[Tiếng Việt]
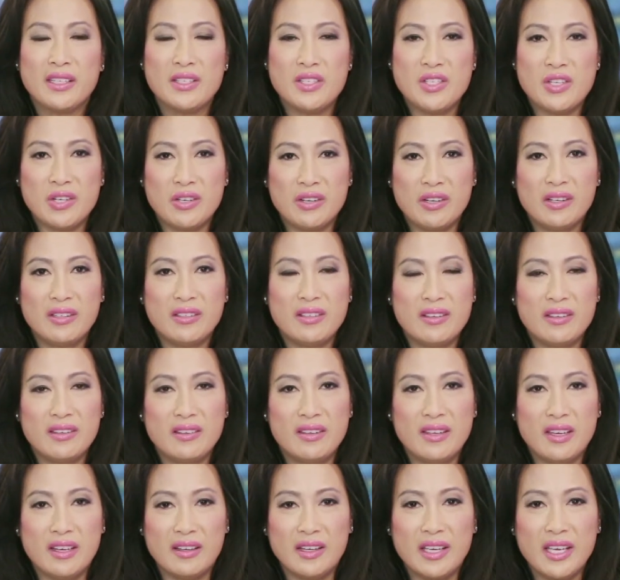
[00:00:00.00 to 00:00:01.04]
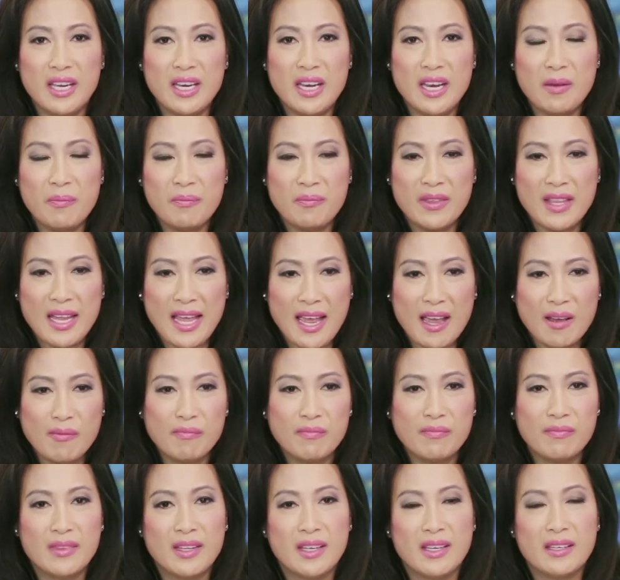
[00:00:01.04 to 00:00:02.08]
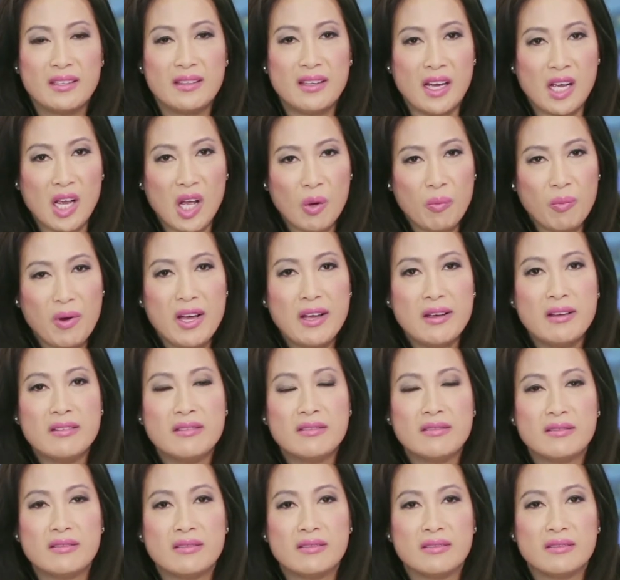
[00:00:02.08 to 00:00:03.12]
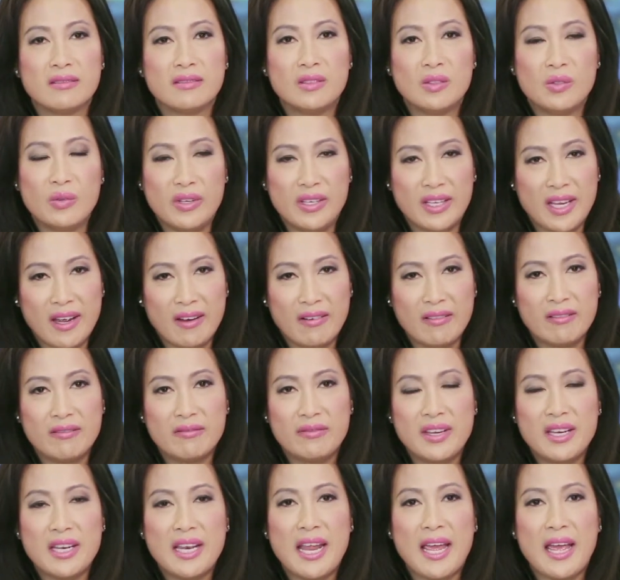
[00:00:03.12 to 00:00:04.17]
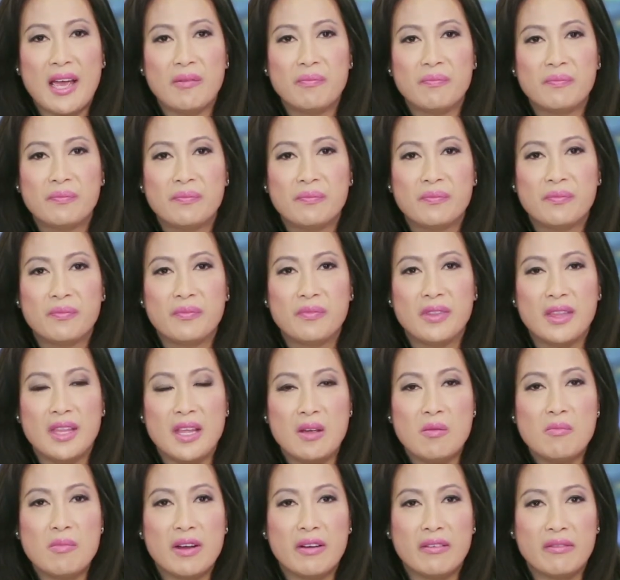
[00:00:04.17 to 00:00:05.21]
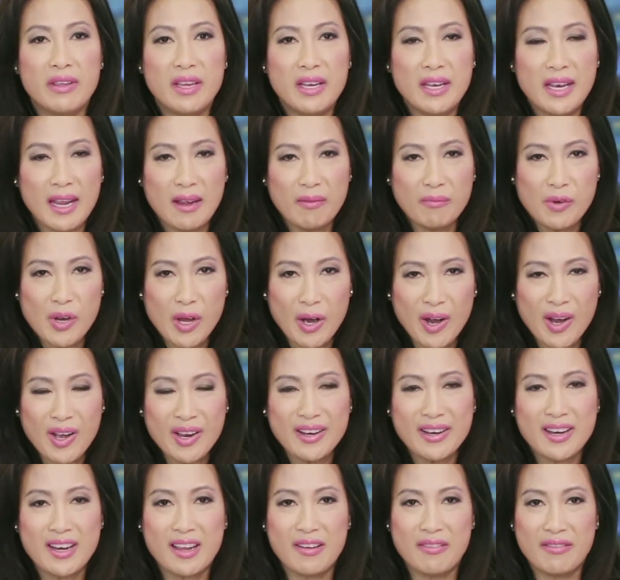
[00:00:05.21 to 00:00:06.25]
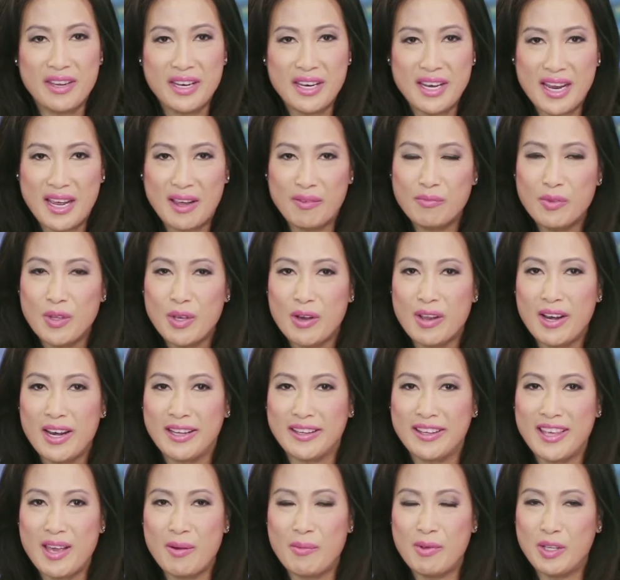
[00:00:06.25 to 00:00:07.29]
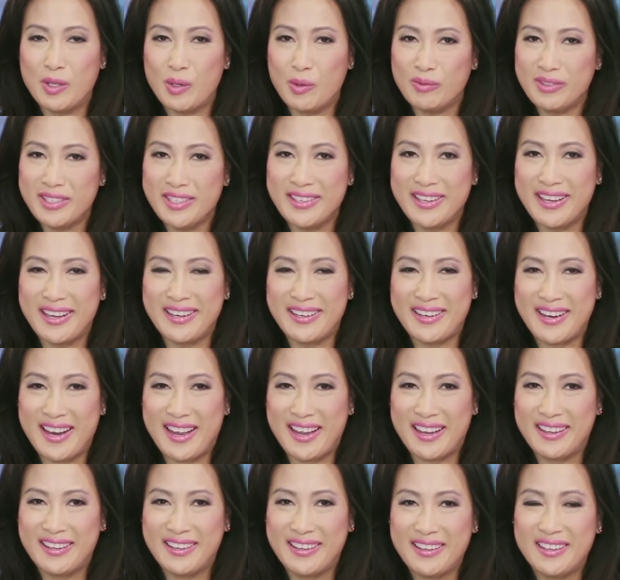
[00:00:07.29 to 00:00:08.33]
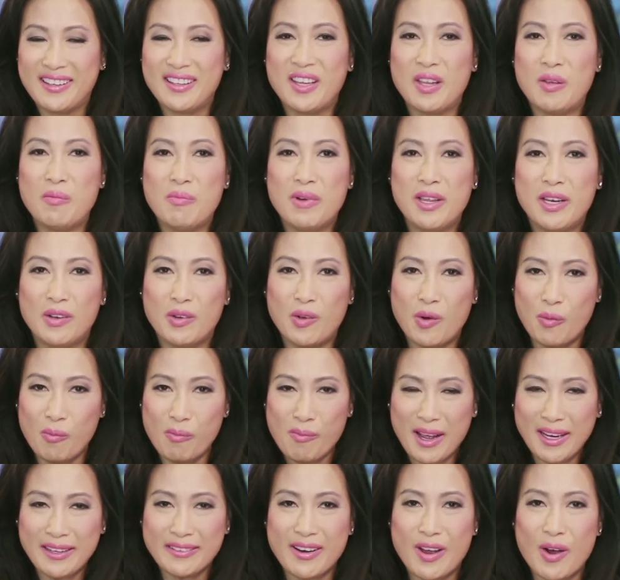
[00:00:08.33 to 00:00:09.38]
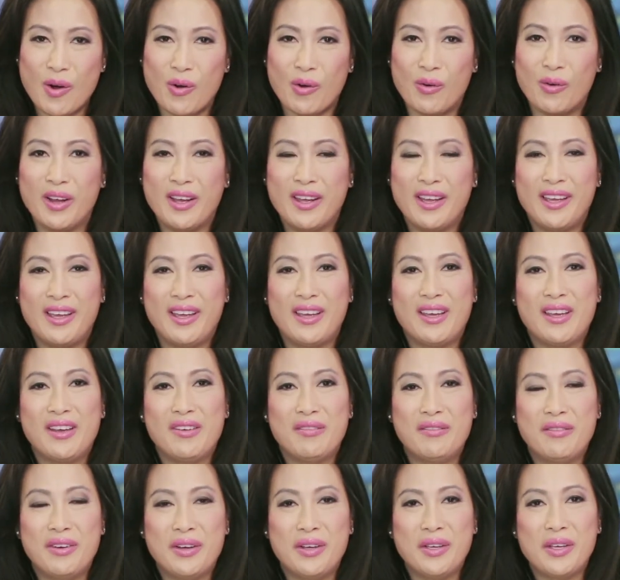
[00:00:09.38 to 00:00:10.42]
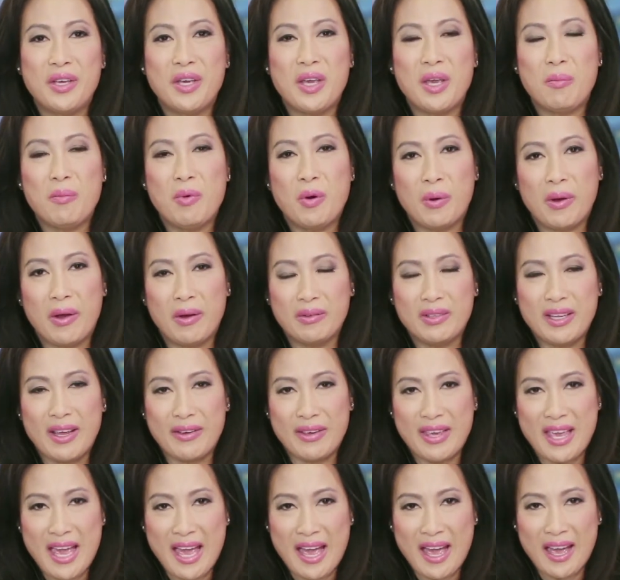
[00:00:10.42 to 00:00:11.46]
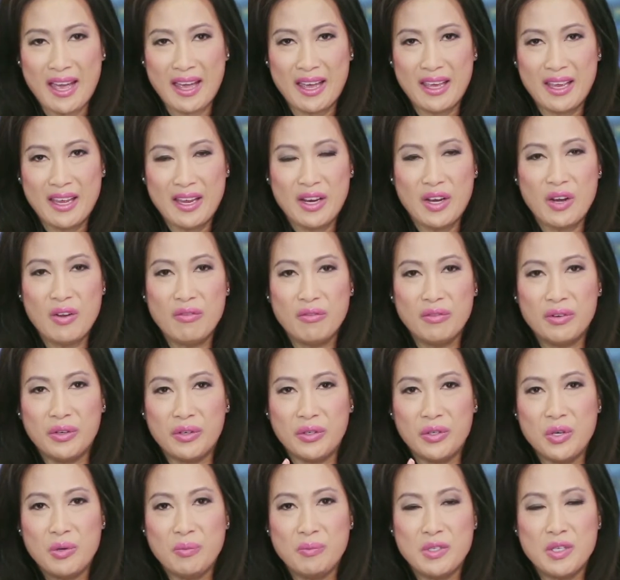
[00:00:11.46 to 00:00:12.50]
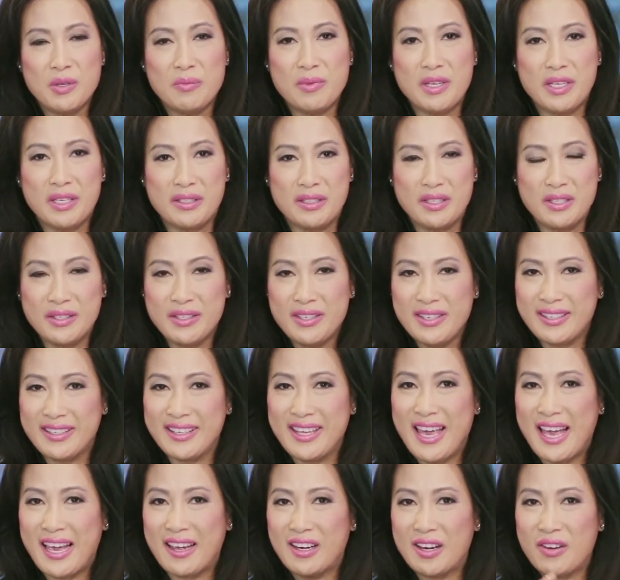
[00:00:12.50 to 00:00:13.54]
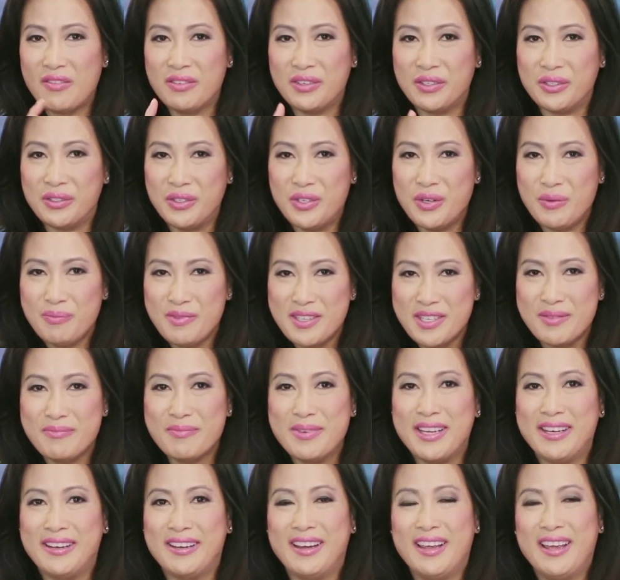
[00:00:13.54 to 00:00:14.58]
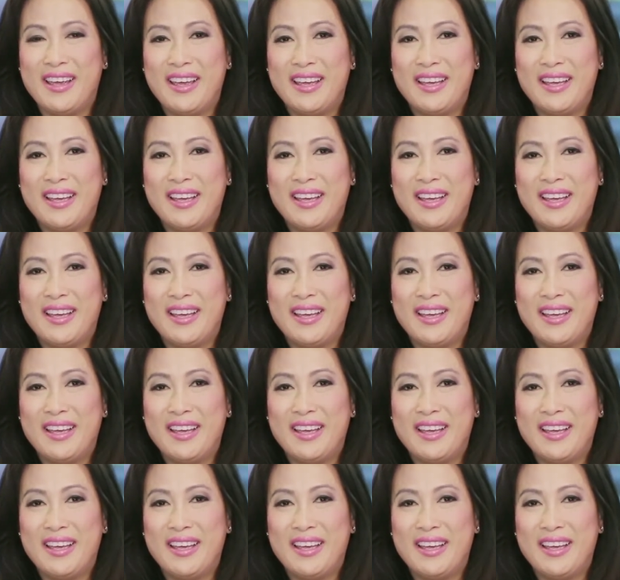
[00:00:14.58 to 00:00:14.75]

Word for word: chữa những cái nếp nám tận gốc hơn tùy theo vết nám nếu mà vết nám đó là vết nám do làn da bị tổn thương gây ra thì mình cũng bắt đầu với cái bộ cấu tạo da nó vừa giúp cho mình chữa được nhăn nó vừa giúp cho mình